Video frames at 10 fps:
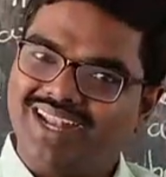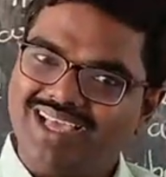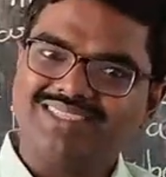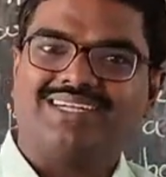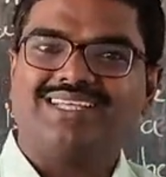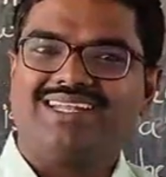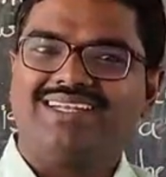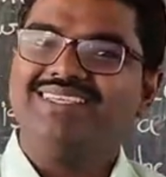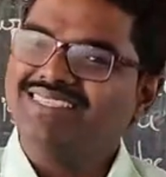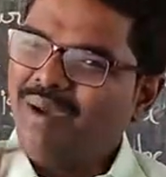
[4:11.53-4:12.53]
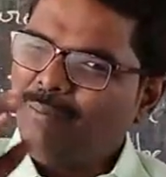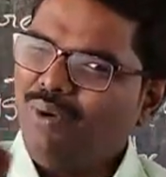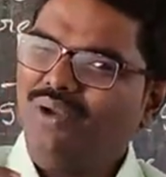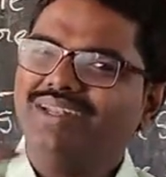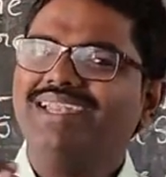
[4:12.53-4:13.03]
క్లాస్ అంటారండి ఈ
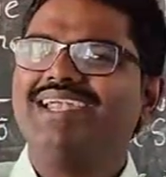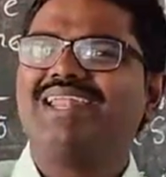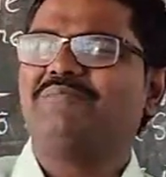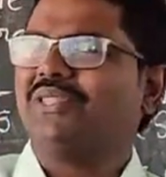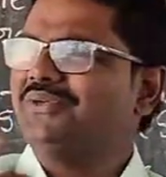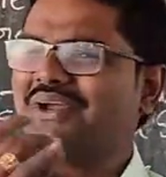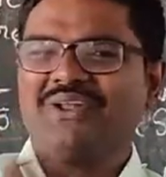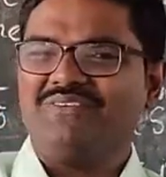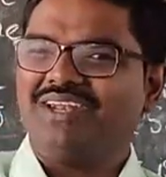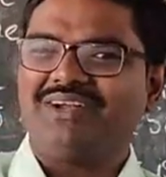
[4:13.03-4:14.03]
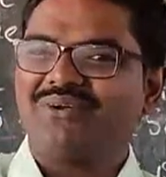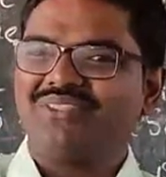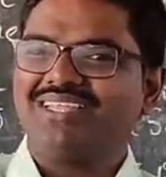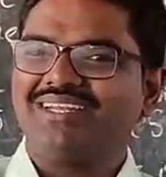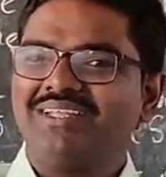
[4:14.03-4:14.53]
సబార్డినేట్ అన్న పదం ఎక్కడ
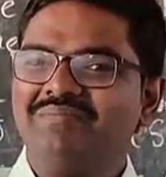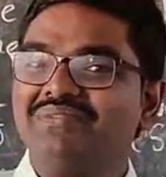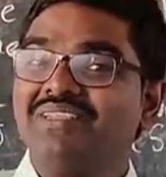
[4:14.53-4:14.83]
విన్నట్టుంది కదండి